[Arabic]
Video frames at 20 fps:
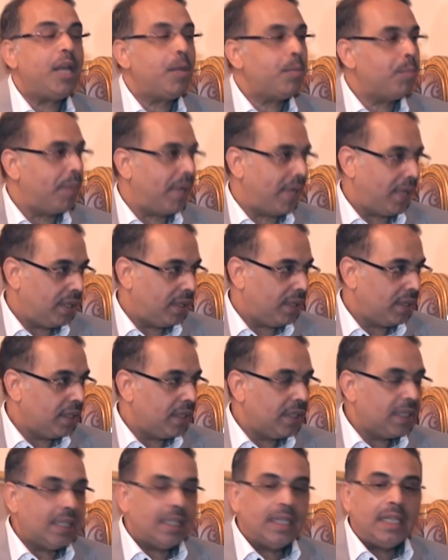اما
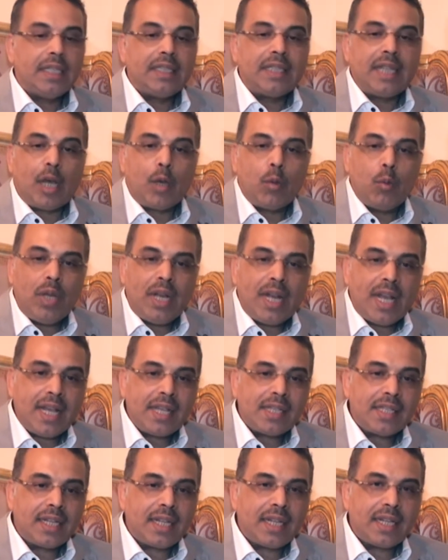تحويل
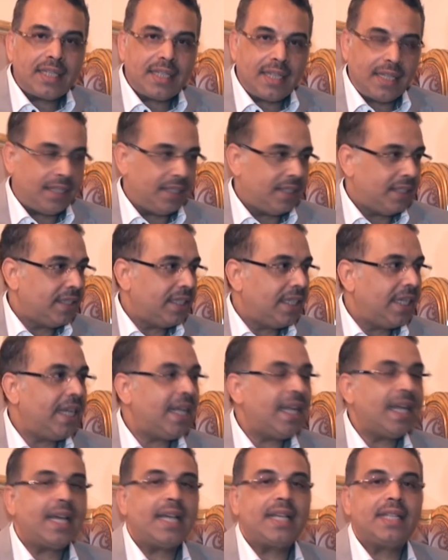هذه الغازات
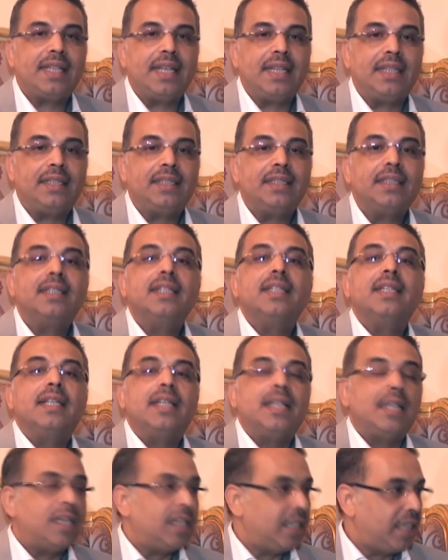الى غازات
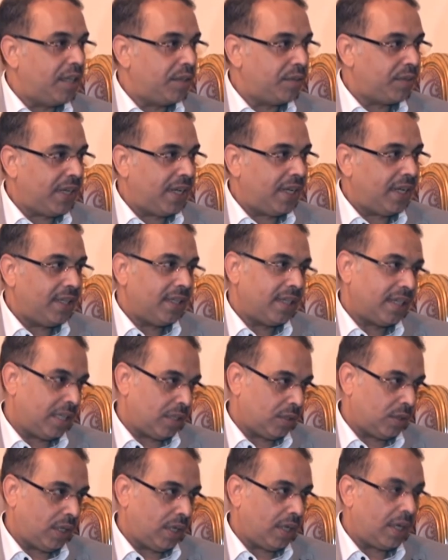نافعه غير
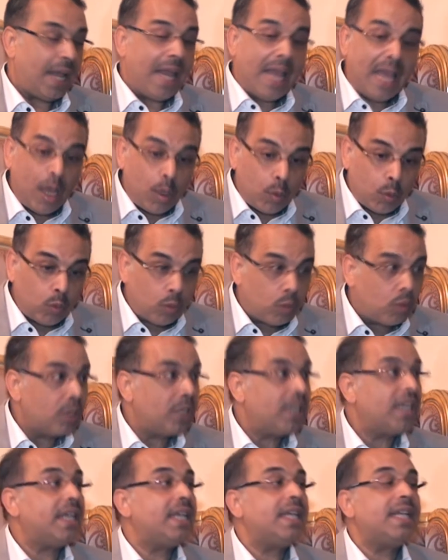ضاره او
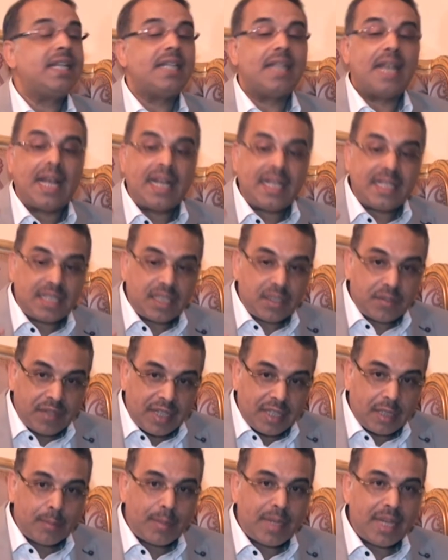
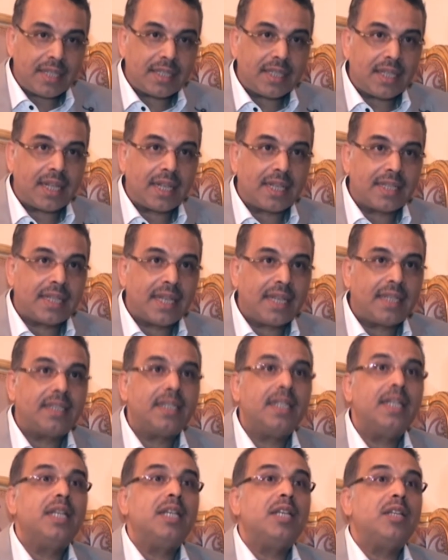الاستفادة من هذه الغازات
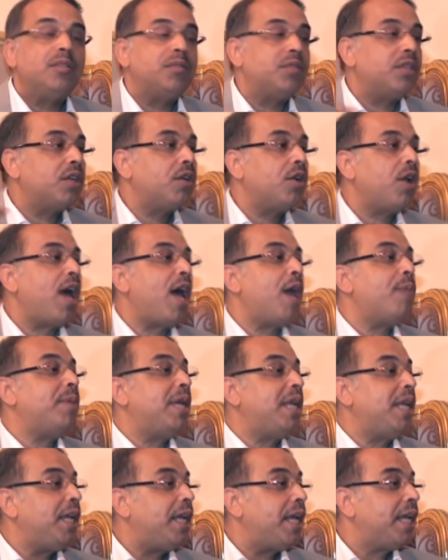في إجراء
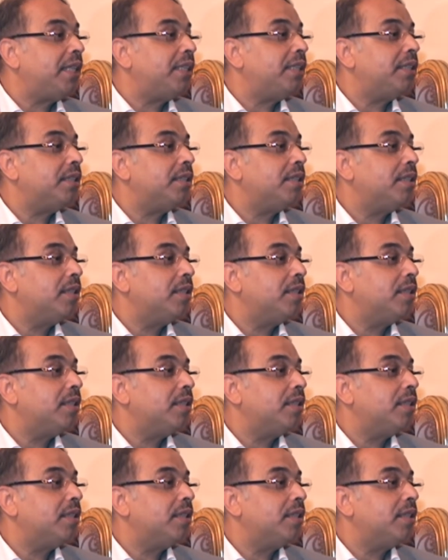عمليات